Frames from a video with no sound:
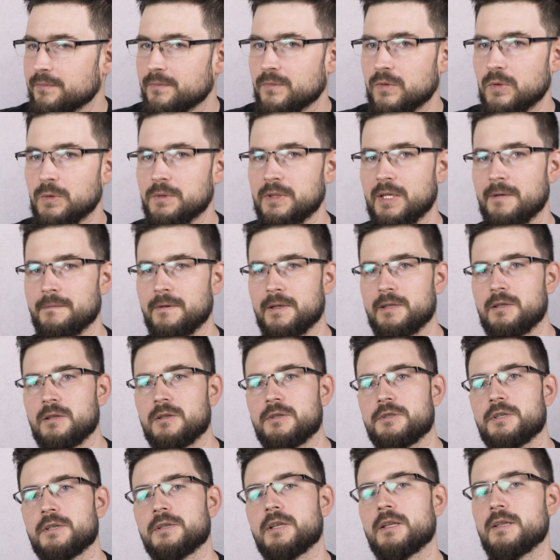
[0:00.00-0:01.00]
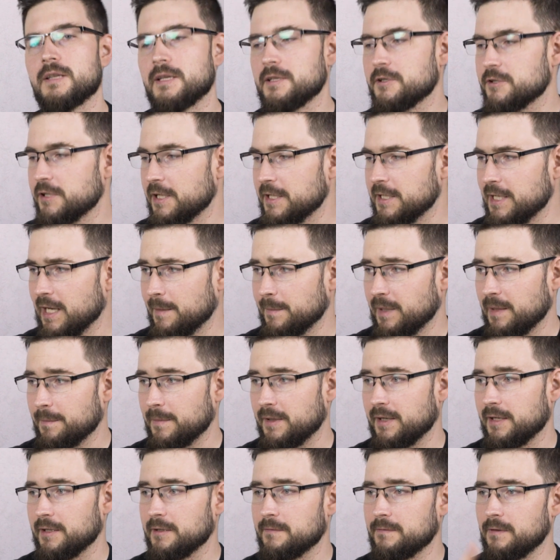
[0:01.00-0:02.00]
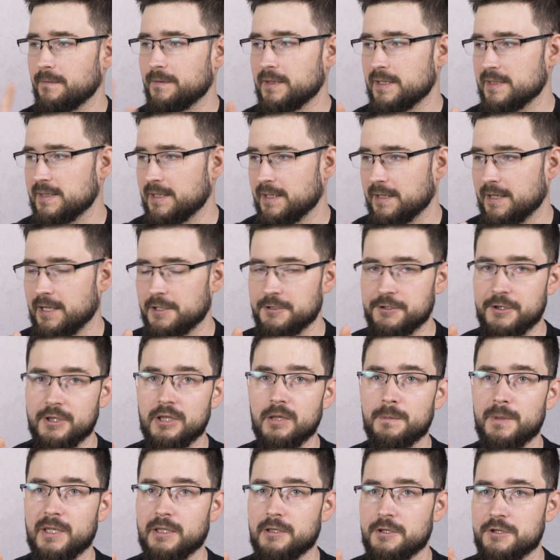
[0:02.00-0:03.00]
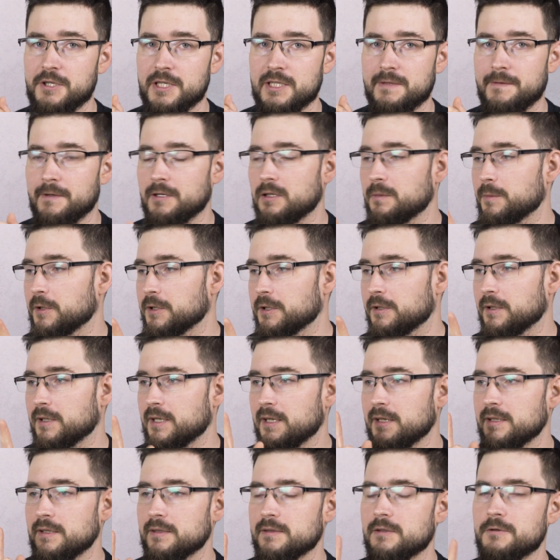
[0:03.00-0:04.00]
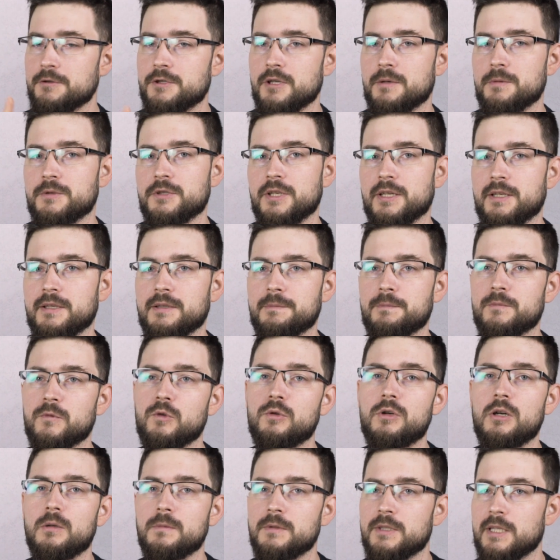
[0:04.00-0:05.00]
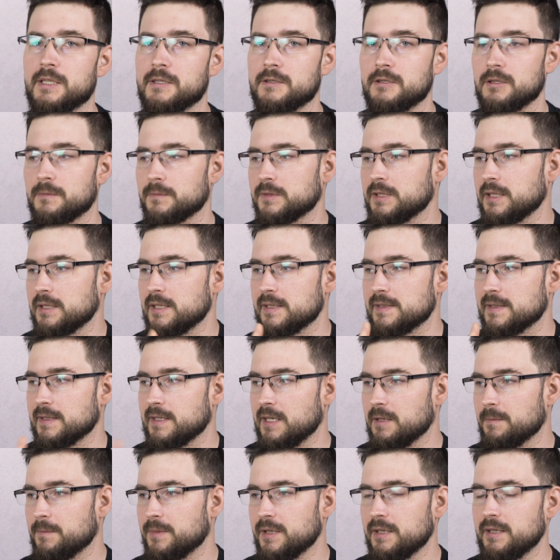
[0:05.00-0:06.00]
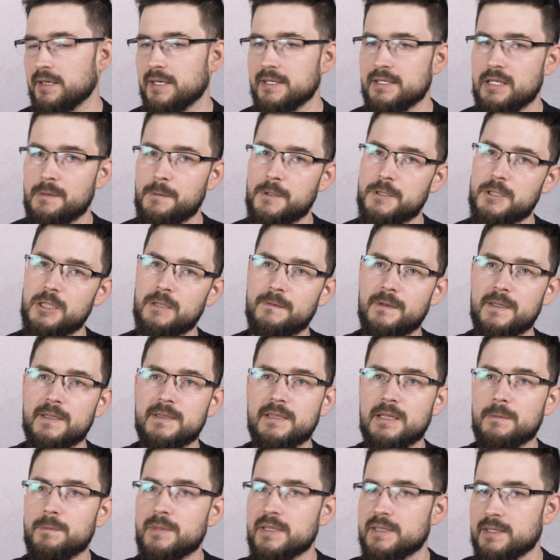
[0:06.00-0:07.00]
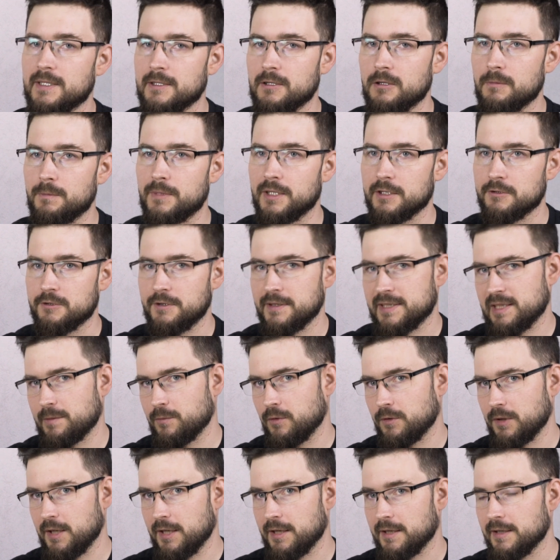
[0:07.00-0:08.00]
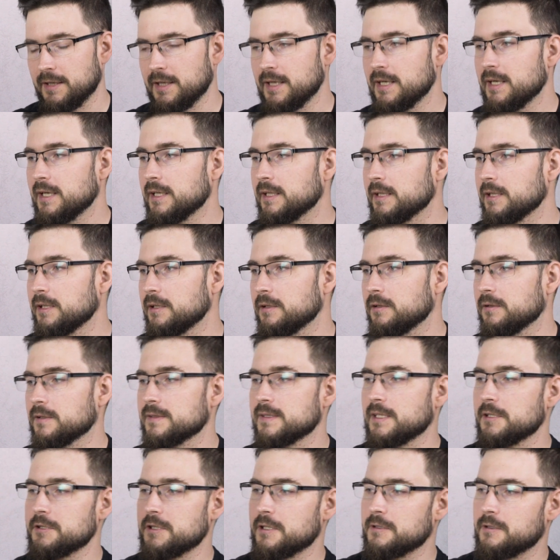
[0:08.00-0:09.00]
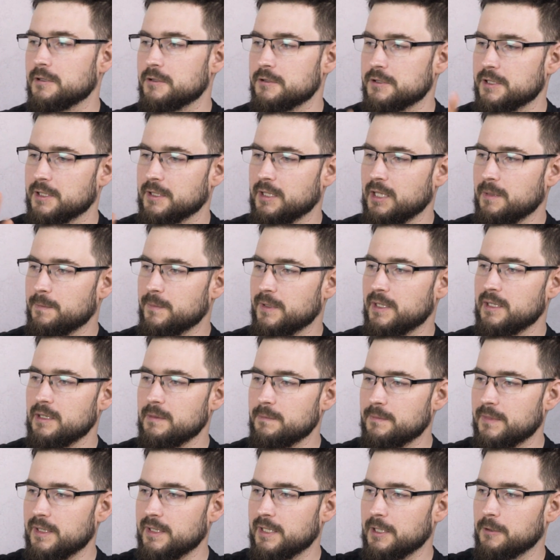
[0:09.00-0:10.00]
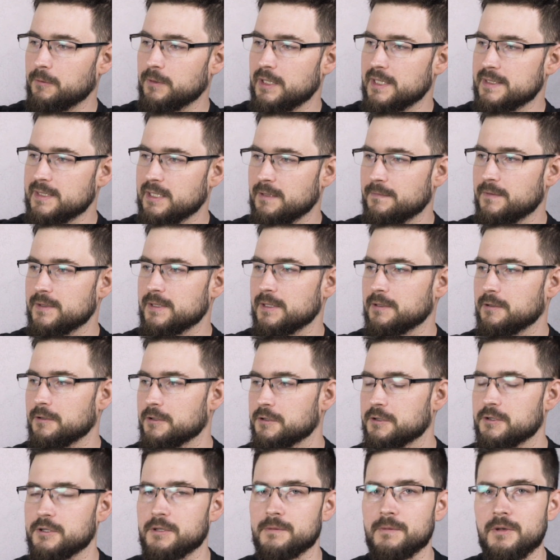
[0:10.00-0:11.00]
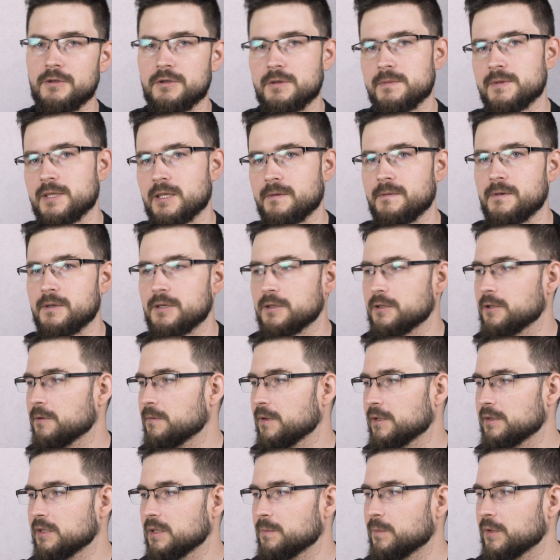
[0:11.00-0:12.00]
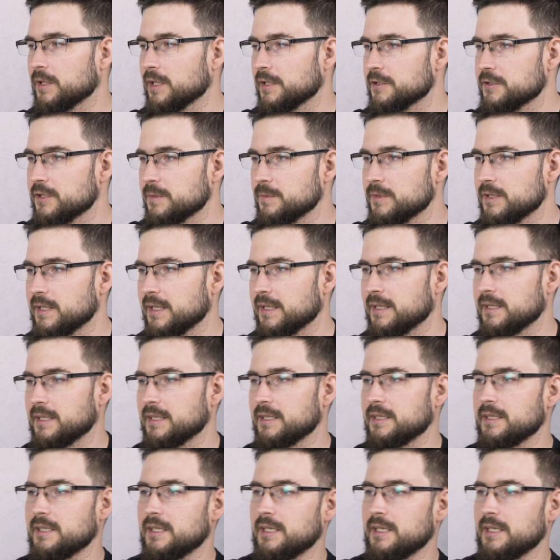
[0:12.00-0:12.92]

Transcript: Tutaj warto jeszcze dodać, że IAMA ma dwie wersje każdego praktycznie swojego monitora. Różnią się drugą literką. Ten jest GB, a są jeszcze wersje bez tego B, czyli samo G. I oznacza to, że GB ma regulację wysokości, o czym za chwilkę dokładnie pokażemy, ale